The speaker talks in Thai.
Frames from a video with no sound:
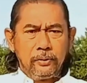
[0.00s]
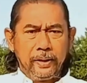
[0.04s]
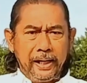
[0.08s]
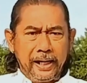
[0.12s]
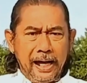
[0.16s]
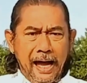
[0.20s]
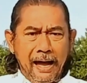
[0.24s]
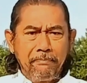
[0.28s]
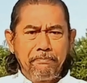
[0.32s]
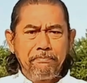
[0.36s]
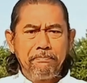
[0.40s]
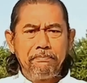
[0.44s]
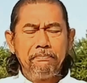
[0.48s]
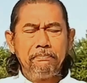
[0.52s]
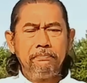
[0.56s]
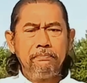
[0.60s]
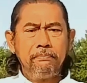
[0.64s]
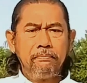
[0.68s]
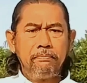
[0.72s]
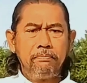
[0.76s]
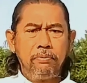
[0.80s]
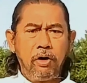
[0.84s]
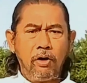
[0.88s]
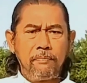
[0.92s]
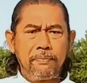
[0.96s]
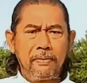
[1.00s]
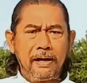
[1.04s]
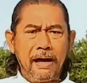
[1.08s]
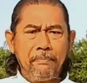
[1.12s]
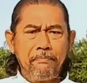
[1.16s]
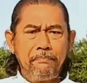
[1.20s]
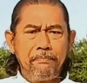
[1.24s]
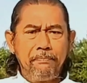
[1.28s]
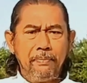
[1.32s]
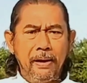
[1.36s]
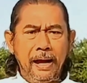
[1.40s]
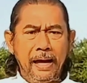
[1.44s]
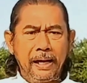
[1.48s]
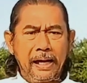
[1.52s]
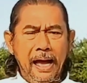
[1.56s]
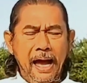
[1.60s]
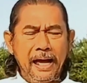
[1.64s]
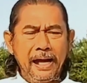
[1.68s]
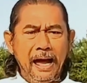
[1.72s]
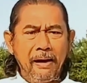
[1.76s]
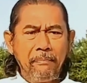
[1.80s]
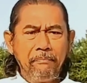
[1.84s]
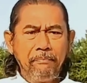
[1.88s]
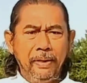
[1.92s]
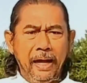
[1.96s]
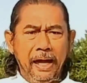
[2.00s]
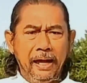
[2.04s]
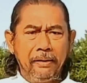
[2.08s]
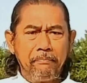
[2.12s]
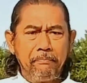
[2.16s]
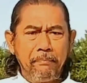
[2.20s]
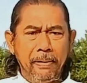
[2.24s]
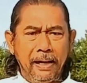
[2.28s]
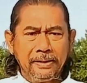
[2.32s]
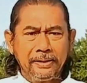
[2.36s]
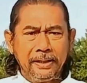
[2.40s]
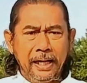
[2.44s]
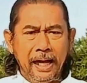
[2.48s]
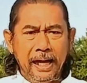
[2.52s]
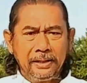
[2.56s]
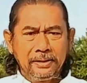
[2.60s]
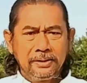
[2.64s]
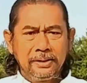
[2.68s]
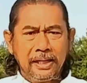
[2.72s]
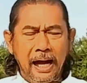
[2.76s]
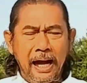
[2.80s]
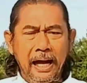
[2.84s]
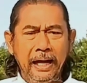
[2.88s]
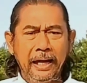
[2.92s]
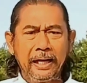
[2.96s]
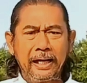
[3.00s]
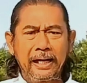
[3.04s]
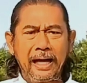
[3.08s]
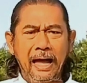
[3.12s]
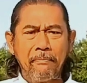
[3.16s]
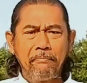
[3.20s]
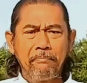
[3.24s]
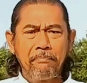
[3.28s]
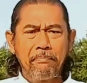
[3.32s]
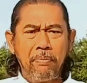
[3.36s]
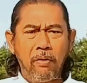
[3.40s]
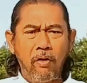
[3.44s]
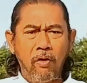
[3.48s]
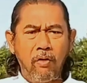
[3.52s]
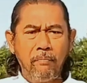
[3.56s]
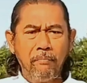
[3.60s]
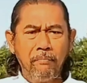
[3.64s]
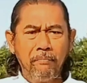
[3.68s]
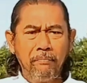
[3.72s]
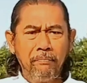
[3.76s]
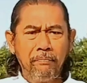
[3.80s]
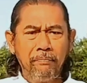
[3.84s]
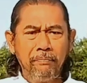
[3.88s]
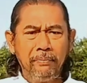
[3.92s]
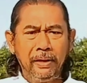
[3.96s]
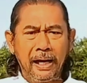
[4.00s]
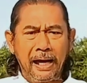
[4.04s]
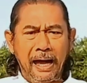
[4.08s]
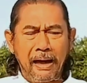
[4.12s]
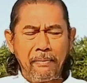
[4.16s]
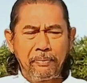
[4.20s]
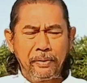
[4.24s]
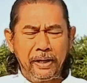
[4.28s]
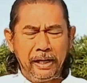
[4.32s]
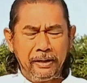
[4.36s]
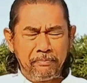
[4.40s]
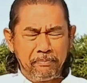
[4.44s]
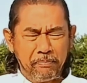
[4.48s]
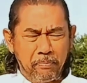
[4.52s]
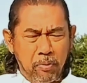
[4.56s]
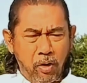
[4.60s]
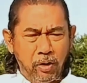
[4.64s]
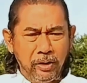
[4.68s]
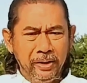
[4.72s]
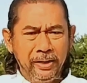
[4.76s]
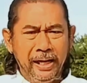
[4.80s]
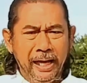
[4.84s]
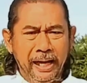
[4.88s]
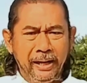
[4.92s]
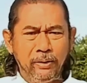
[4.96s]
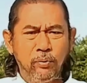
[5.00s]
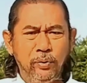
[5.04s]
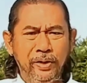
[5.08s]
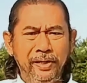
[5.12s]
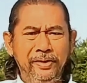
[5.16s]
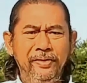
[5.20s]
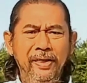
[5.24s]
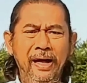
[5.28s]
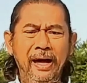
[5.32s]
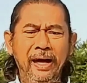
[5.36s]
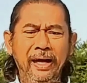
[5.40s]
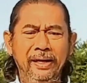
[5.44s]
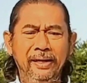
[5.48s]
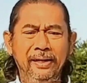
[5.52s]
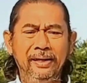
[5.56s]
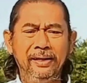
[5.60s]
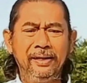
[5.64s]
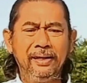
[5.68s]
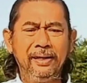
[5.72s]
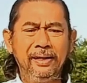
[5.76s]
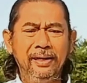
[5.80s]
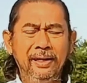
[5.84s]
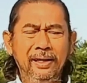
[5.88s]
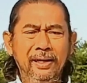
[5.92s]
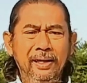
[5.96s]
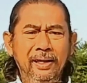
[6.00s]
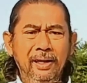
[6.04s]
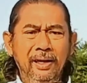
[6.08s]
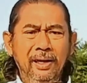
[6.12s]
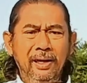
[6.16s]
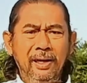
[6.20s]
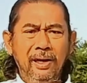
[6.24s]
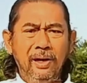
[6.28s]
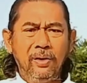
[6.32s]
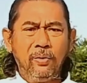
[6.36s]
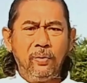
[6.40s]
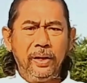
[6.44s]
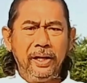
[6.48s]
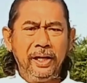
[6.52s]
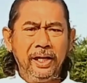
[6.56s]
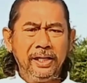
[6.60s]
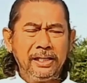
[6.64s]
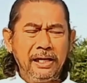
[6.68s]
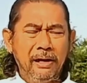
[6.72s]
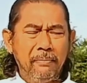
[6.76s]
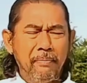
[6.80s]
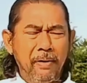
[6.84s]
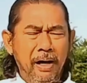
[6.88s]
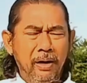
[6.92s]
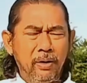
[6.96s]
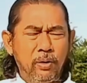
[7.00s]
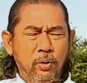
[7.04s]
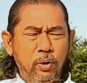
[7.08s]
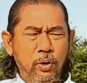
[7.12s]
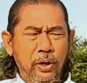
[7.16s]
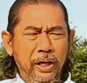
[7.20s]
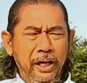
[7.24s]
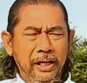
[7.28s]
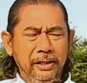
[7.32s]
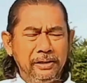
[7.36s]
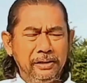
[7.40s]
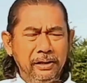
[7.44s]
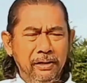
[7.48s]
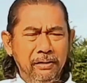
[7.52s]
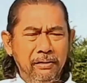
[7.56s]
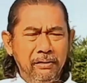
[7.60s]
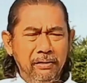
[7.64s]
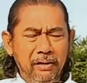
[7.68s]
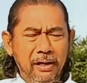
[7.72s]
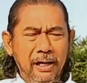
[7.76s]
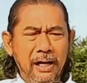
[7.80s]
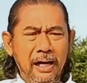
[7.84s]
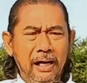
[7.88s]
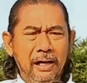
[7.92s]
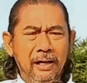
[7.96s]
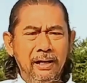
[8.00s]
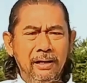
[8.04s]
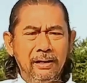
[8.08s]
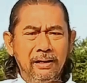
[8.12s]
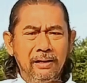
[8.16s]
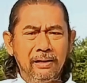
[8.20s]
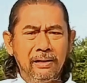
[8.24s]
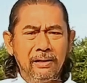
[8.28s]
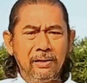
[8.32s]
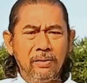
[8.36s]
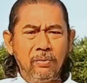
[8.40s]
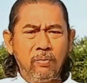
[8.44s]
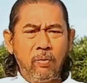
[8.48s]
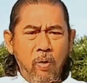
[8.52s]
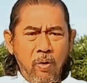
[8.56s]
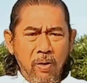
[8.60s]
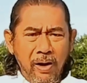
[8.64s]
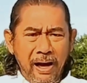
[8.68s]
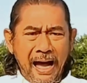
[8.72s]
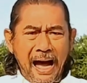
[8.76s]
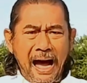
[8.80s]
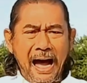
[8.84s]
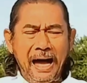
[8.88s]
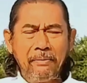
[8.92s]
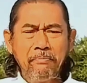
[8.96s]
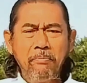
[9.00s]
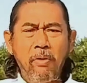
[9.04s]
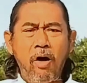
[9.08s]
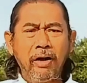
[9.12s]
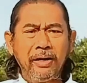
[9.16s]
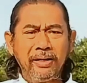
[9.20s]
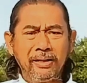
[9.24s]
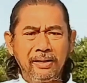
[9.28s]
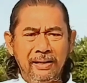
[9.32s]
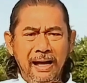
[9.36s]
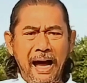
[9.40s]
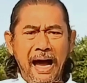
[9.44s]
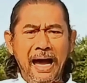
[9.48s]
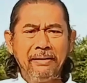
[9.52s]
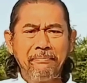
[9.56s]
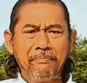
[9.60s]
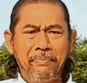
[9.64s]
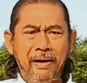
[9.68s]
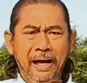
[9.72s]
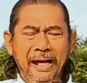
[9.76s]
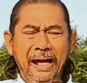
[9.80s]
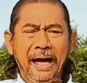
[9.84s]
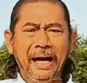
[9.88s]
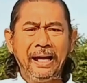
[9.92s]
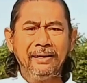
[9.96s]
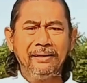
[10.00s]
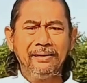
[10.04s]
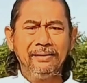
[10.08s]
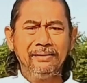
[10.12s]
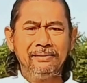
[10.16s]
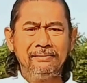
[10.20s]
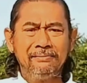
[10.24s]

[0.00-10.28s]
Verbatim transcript: ดีครับพบกับรายการอัปเดตประเทศไทยกับผมนะครับ กิตพลเดชวิสัย วันนี้จะมาคุยถึงเรื่องวงการบ่อน การพนัน